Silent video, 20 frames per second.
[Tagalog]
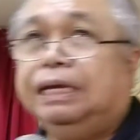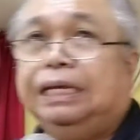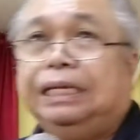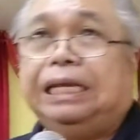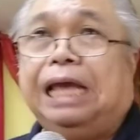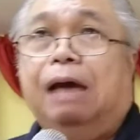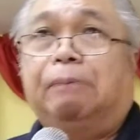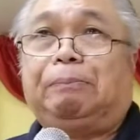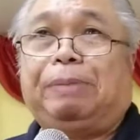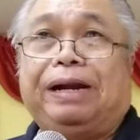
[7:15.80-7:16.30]

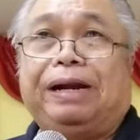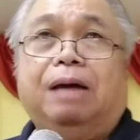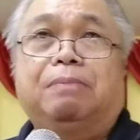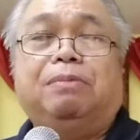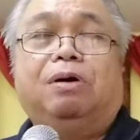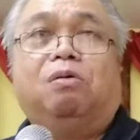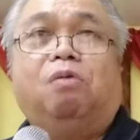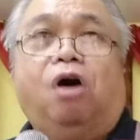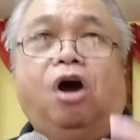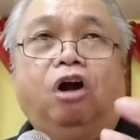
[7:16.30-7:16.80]
Nga para
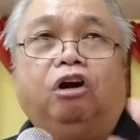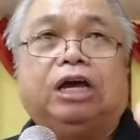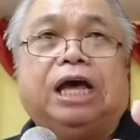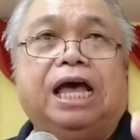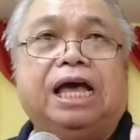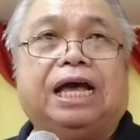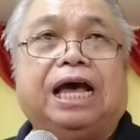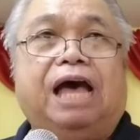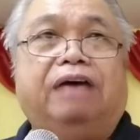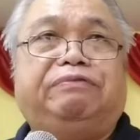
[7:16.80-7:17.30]
mo-work
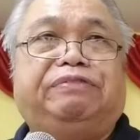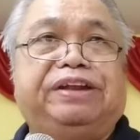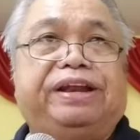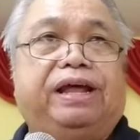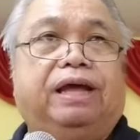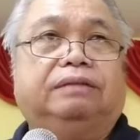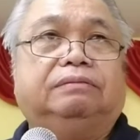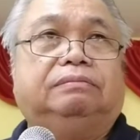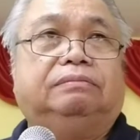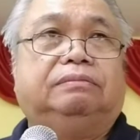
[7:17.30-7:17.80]
ang
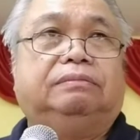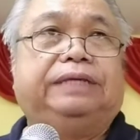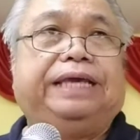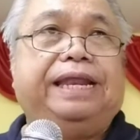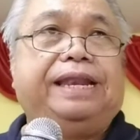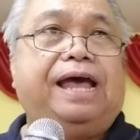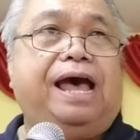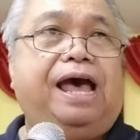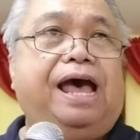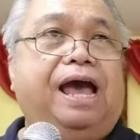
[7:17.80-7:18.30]
covenant,
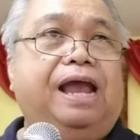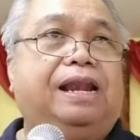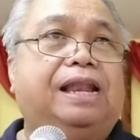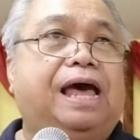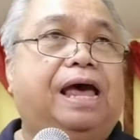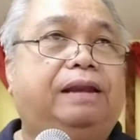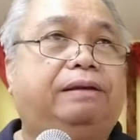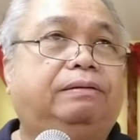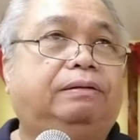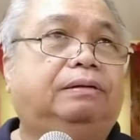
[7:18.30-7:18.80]

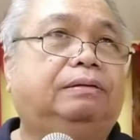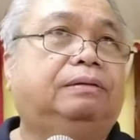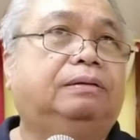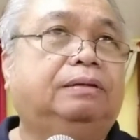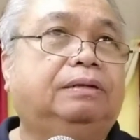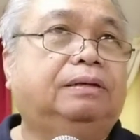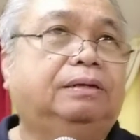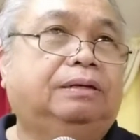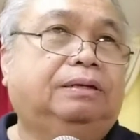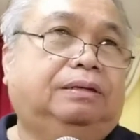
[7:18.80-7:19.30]
kinahanglan
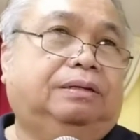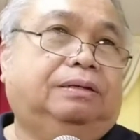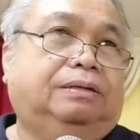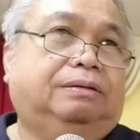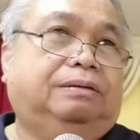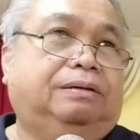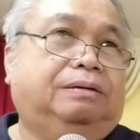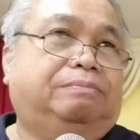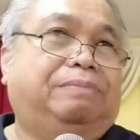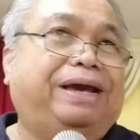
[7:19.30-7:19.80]

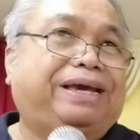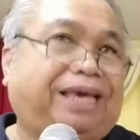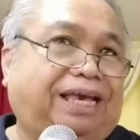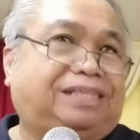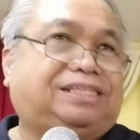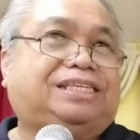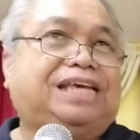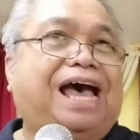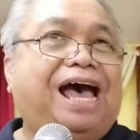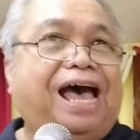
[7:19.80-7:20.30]

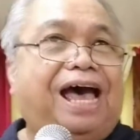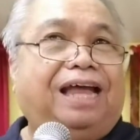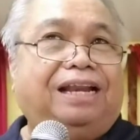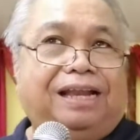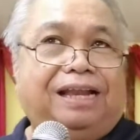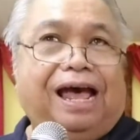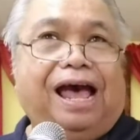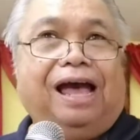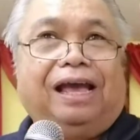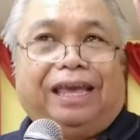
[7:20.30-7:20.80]

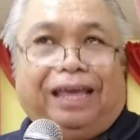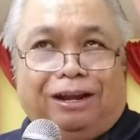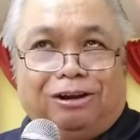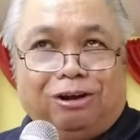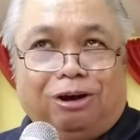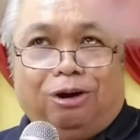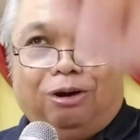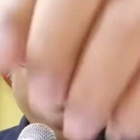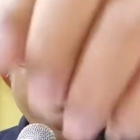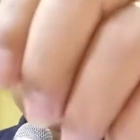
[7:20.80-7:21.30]
makigsaad ang
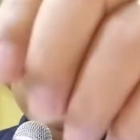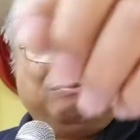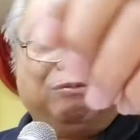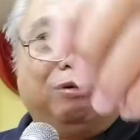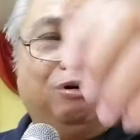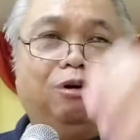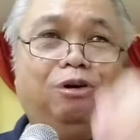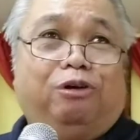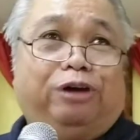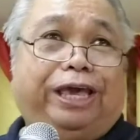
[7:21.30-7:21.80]
Ginoo
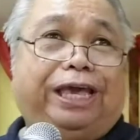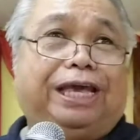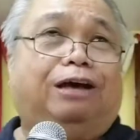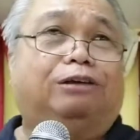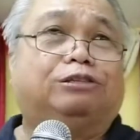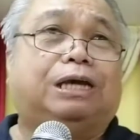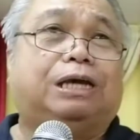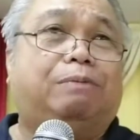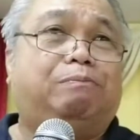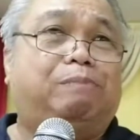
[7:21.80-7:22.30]
nimo o ikaw
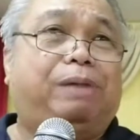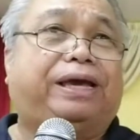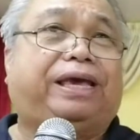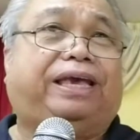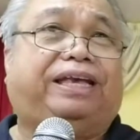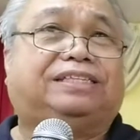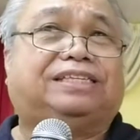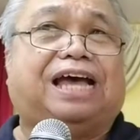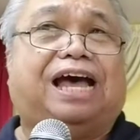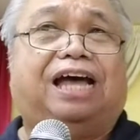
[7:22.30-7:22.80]
sa
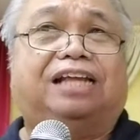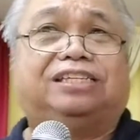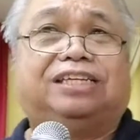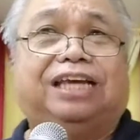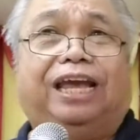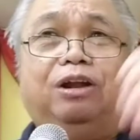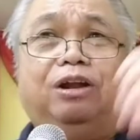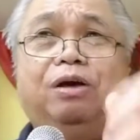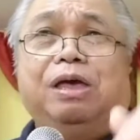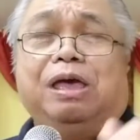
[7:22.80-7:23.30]
makigsaad
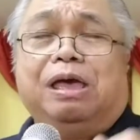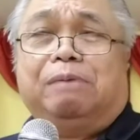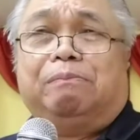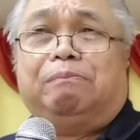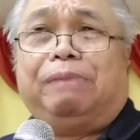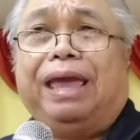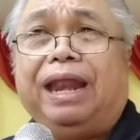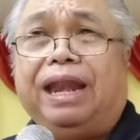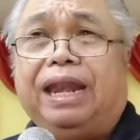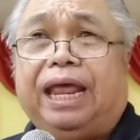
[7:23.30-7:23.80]
sa Ginoo.
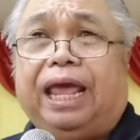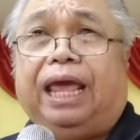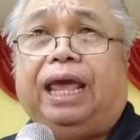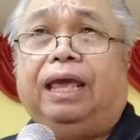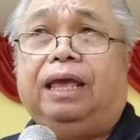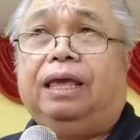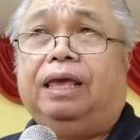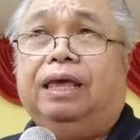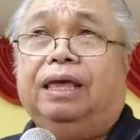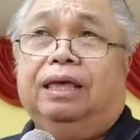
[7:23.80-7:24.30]

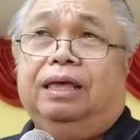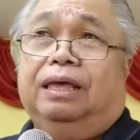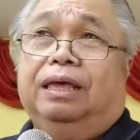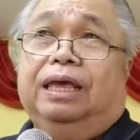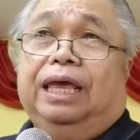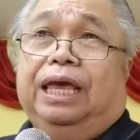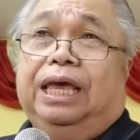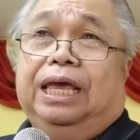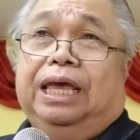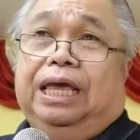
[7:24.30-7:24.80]
Meaning,
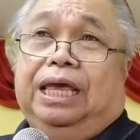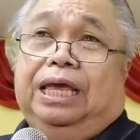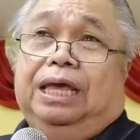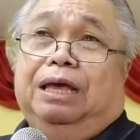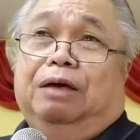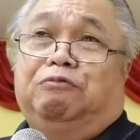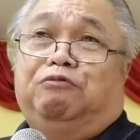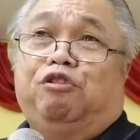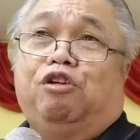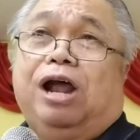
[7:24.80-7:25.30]

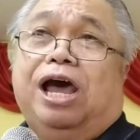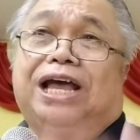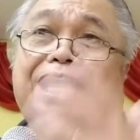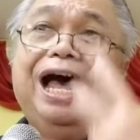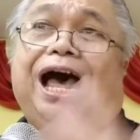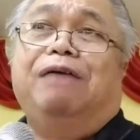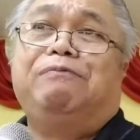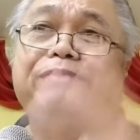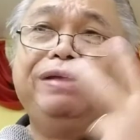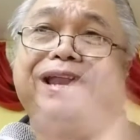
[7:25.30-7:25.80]
for a
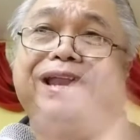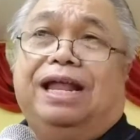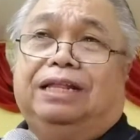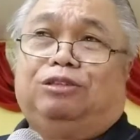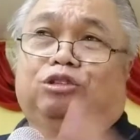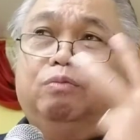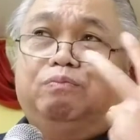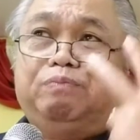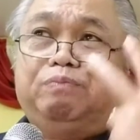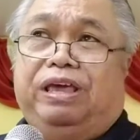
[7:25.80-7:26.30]

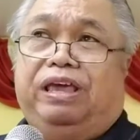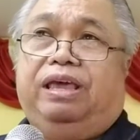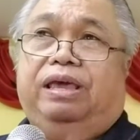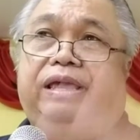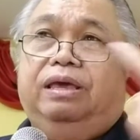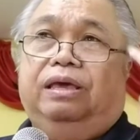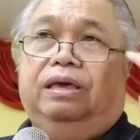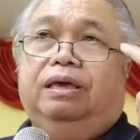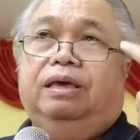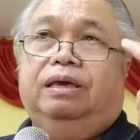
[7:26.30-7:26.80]
covenant to
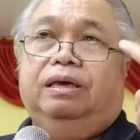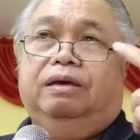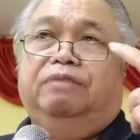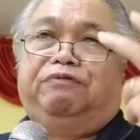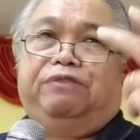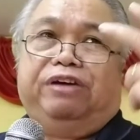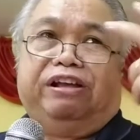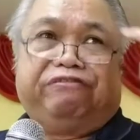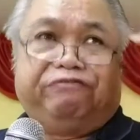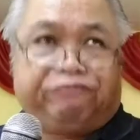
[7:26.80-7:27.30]
be
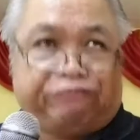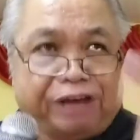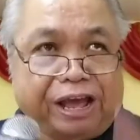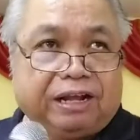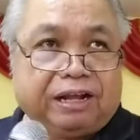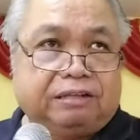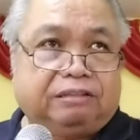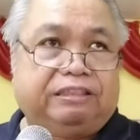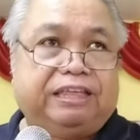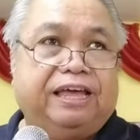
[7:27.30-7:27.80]

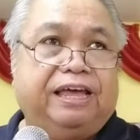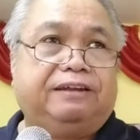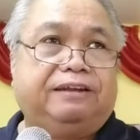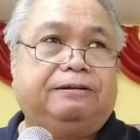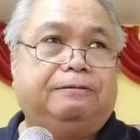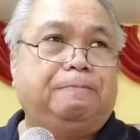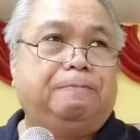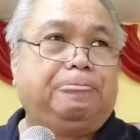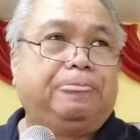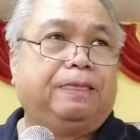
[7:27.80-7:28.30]

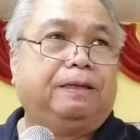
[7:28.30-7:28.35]
perfected,